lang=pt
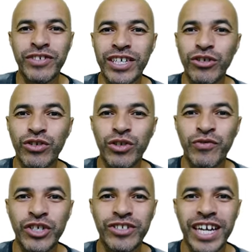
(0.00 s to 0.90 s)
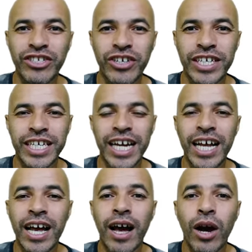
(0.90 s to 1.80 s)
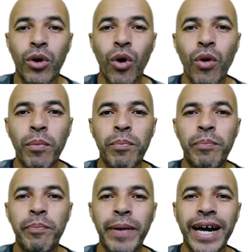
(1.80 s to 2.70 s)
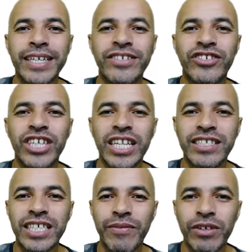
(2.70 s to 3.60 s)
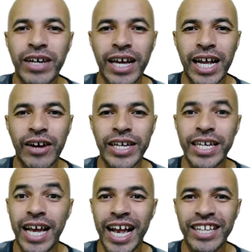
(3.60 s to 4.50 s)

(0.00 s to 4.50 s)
Se gostou do vídeo, dá joinha, compartilha, se inscreva no canal, hein?